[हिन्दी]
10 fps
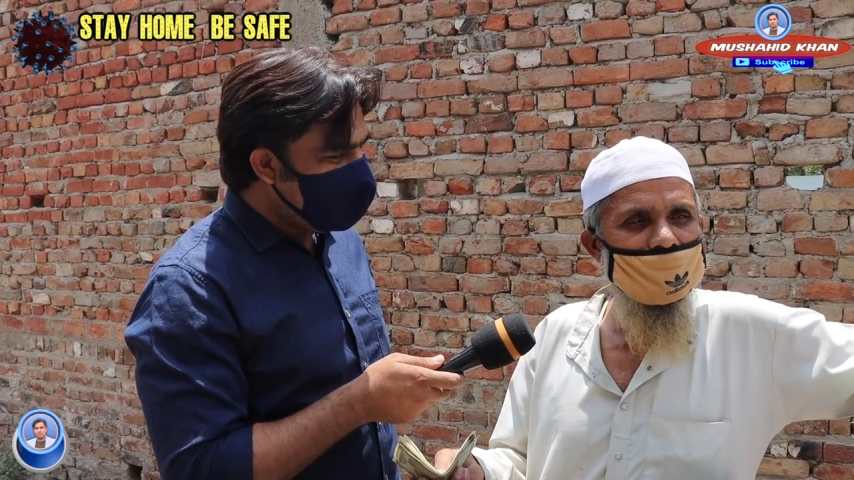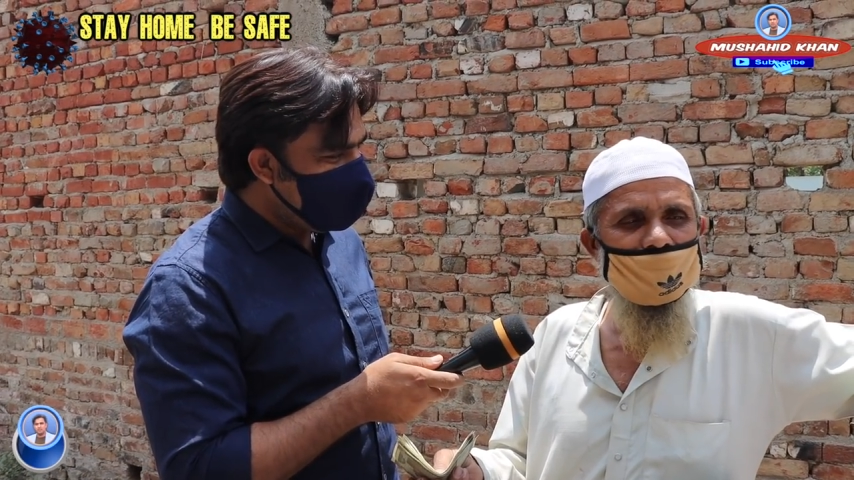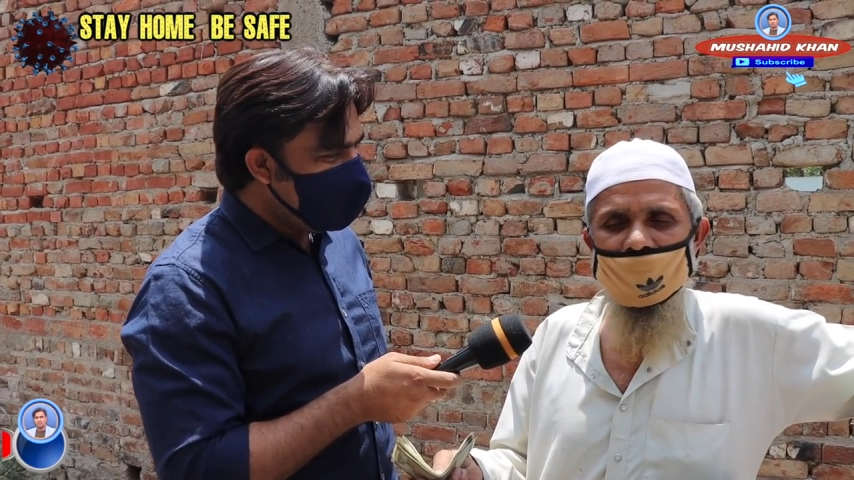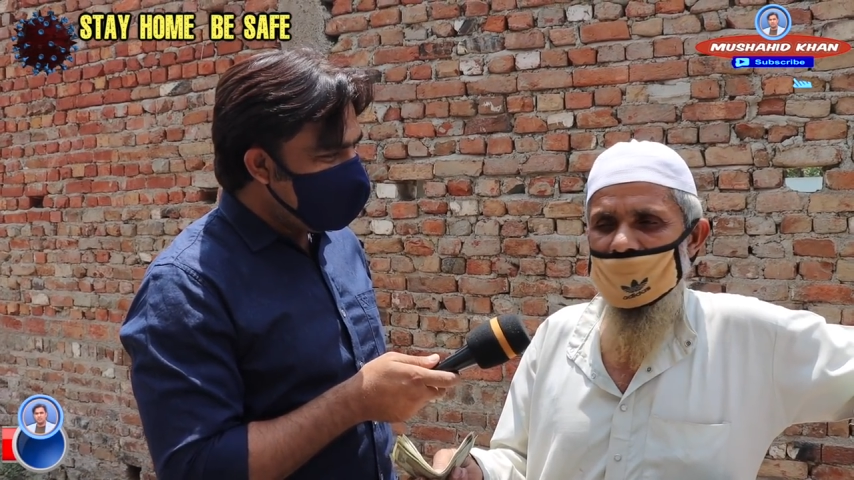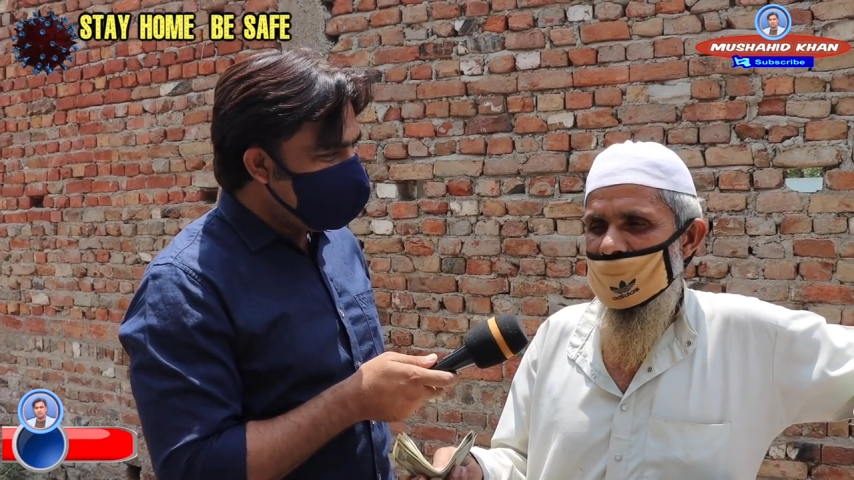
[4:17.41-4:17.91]

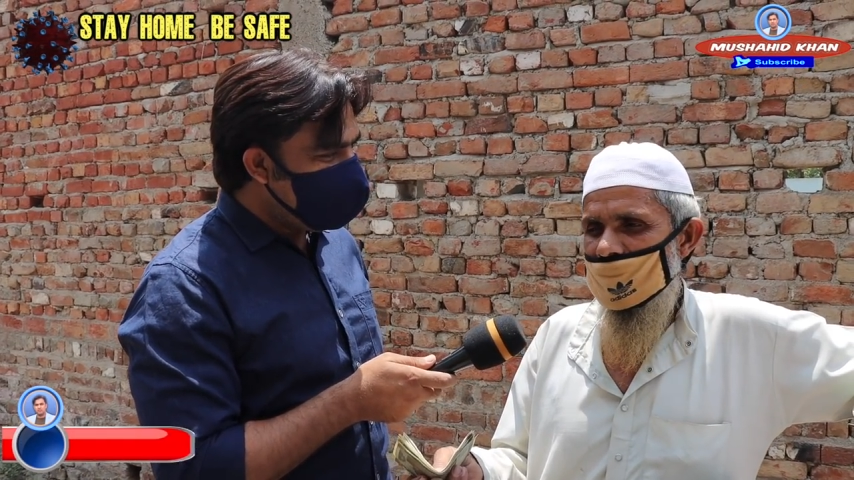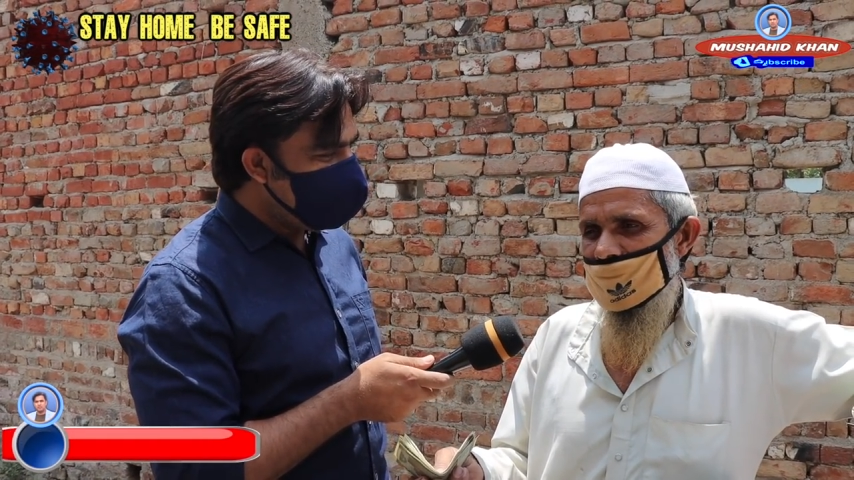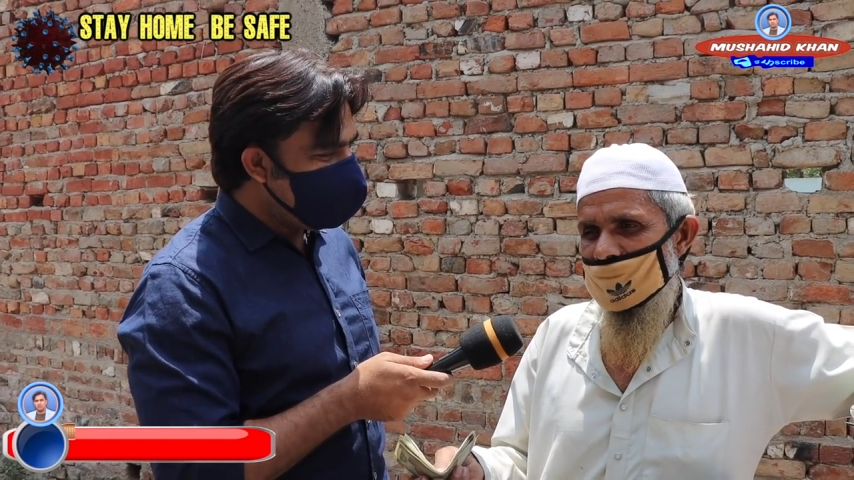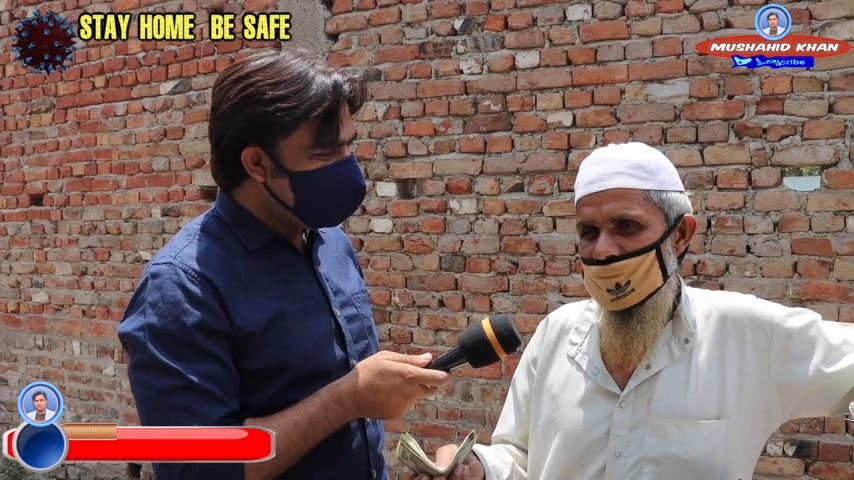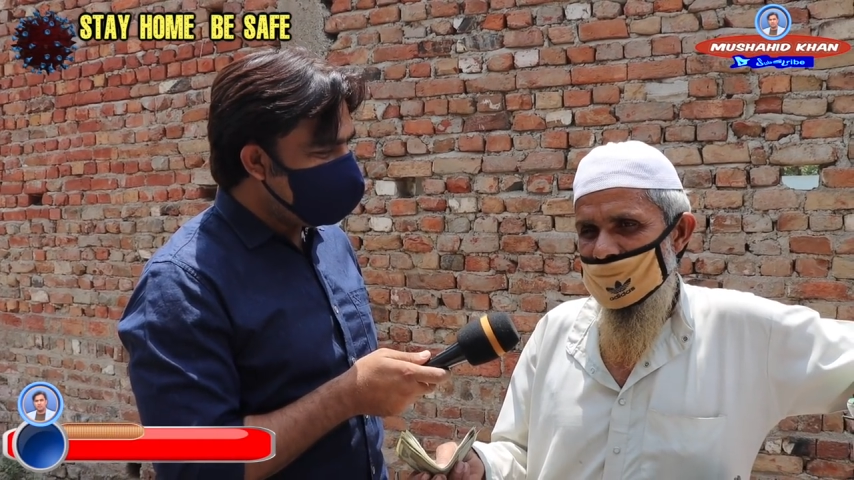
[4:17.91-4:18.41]
इन
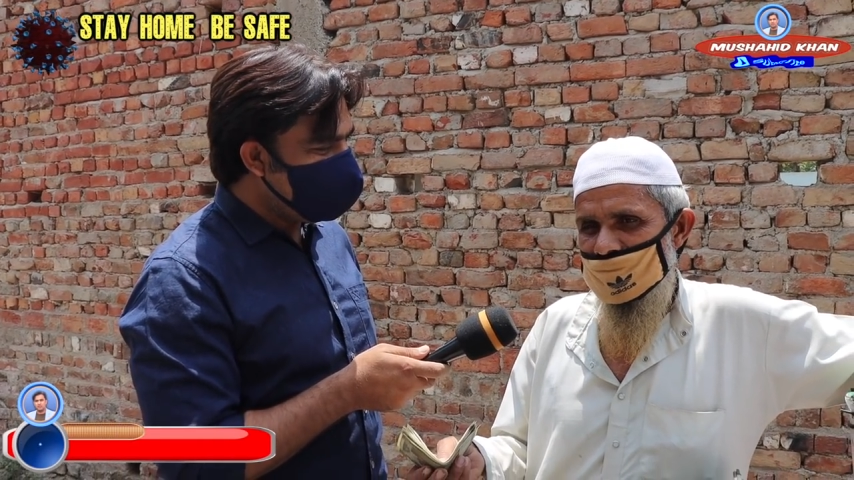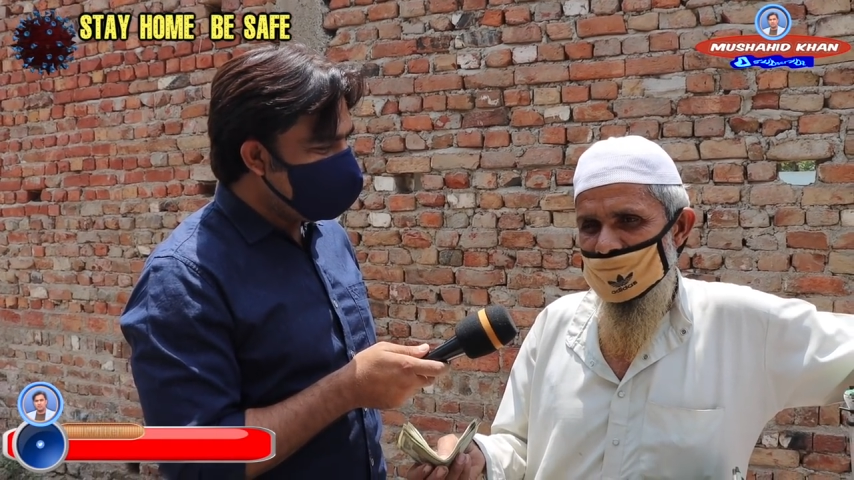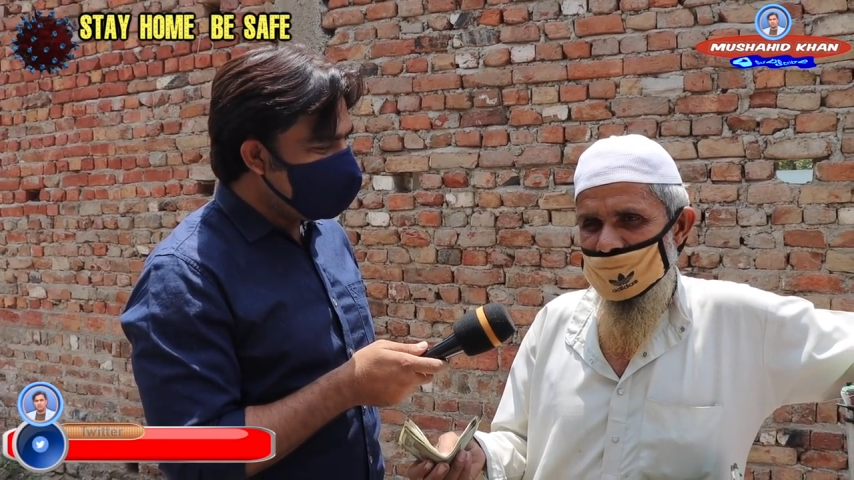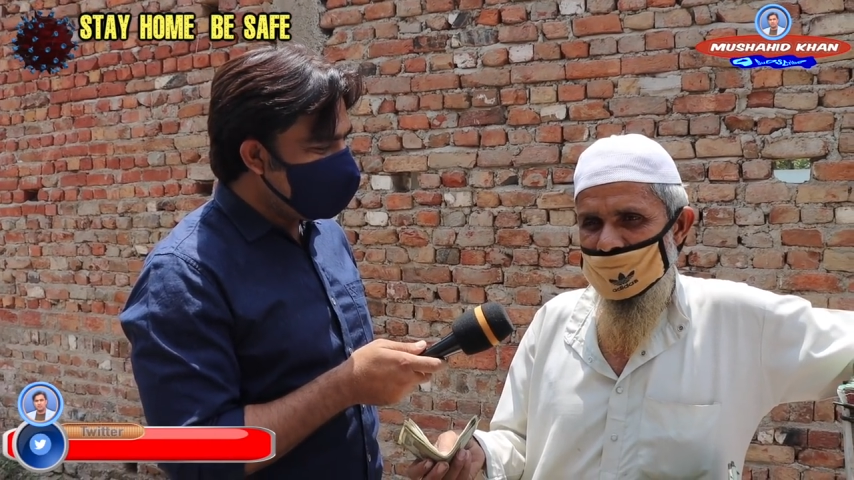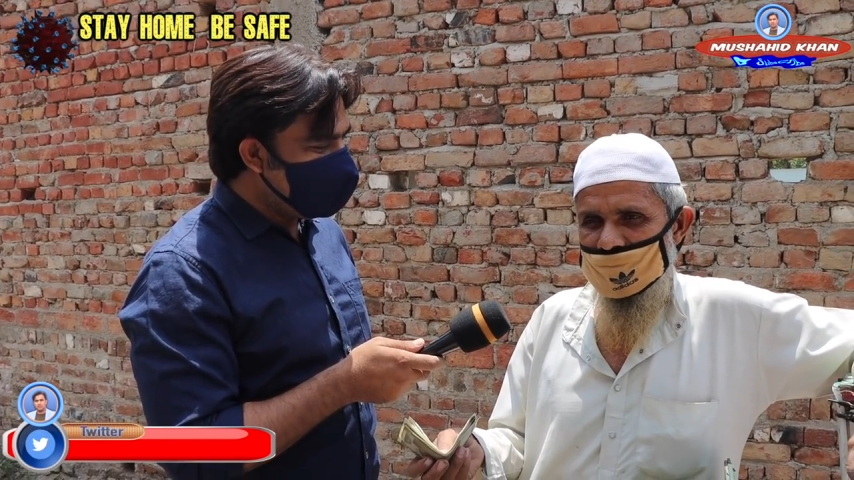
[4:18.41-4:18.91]

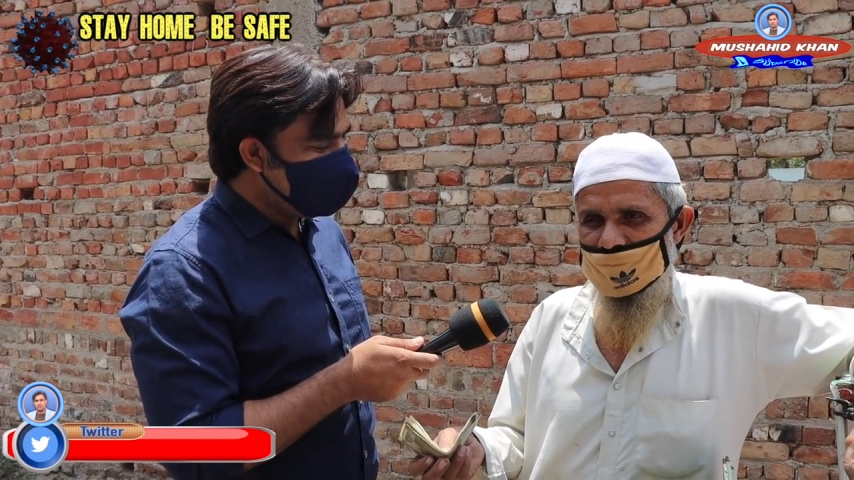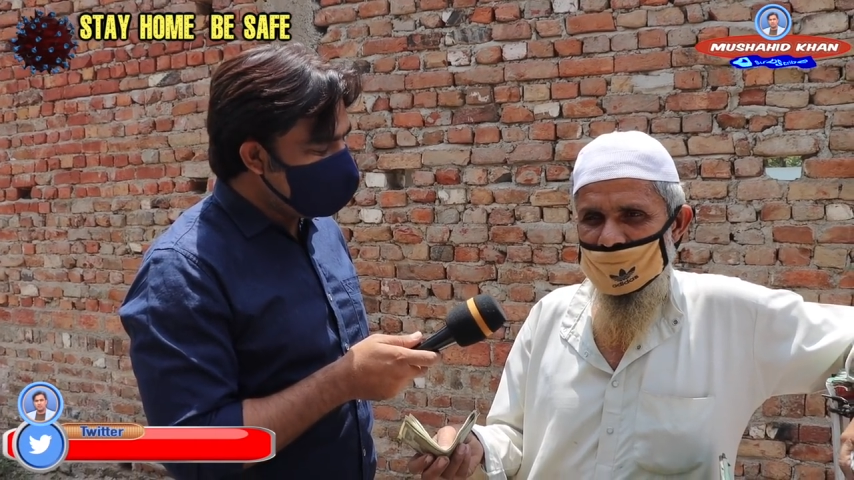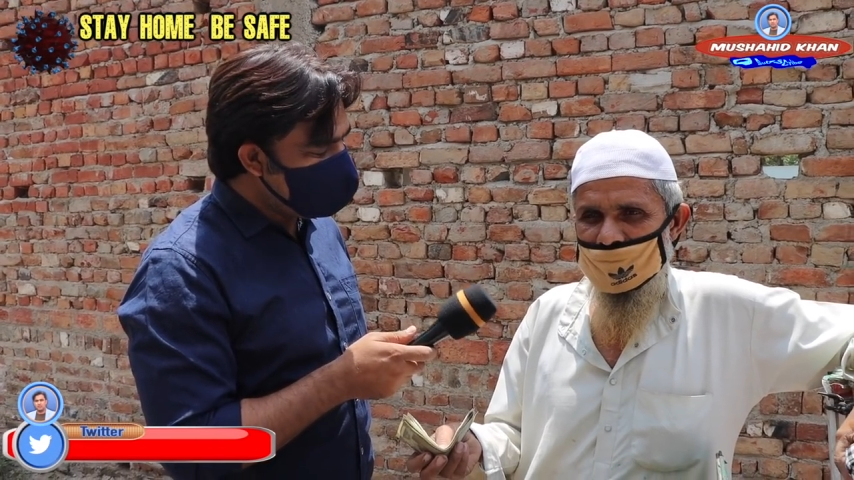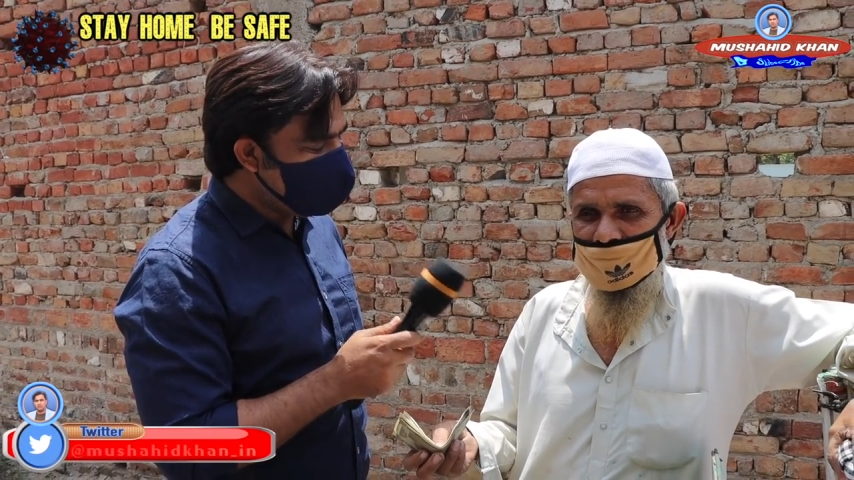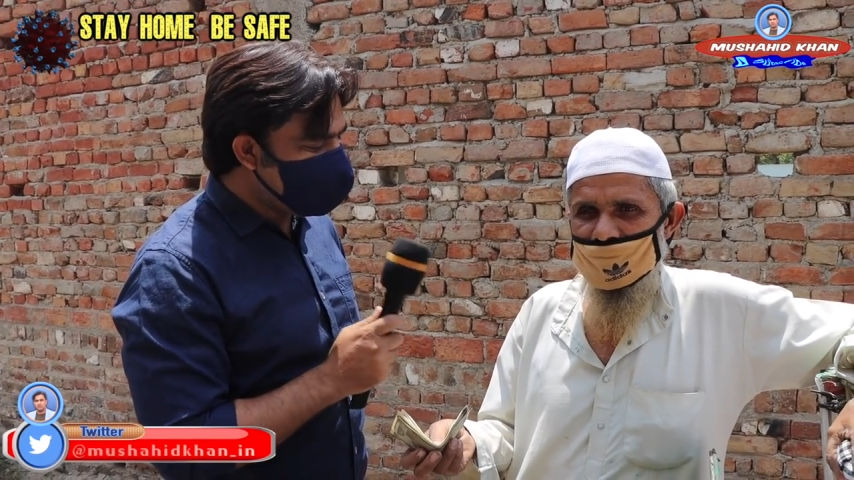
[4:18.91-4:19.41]

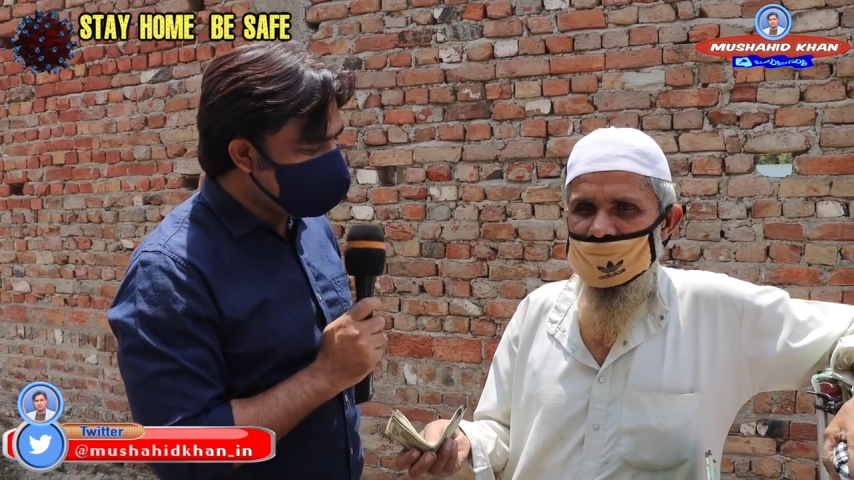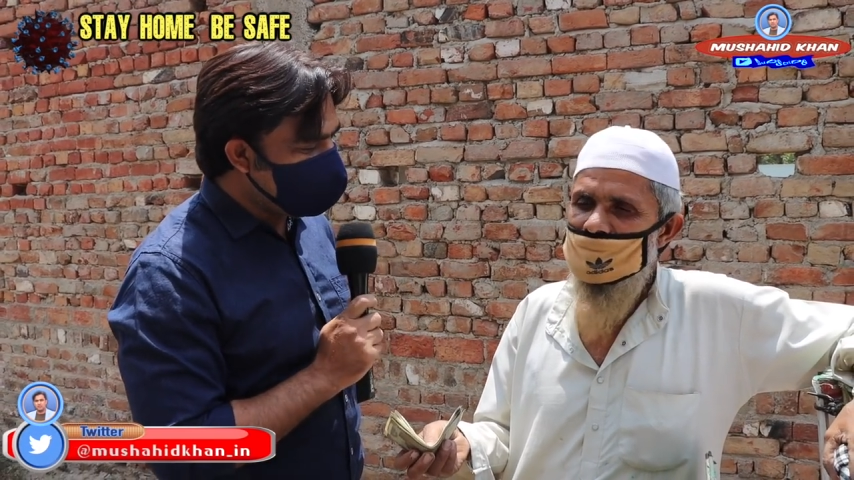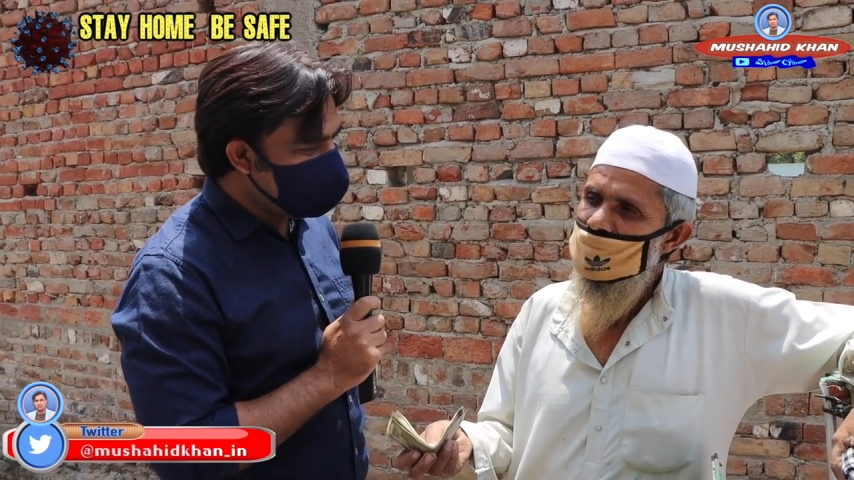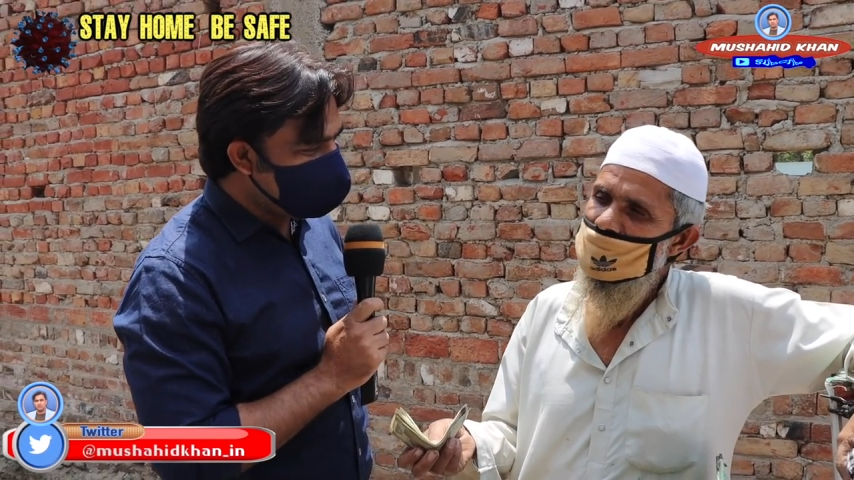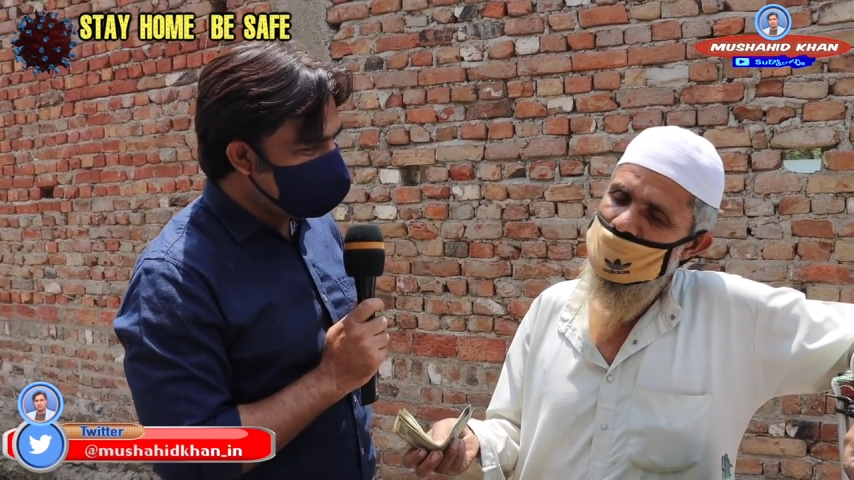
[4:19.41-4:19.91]
बहुत बहुत शुक्रिया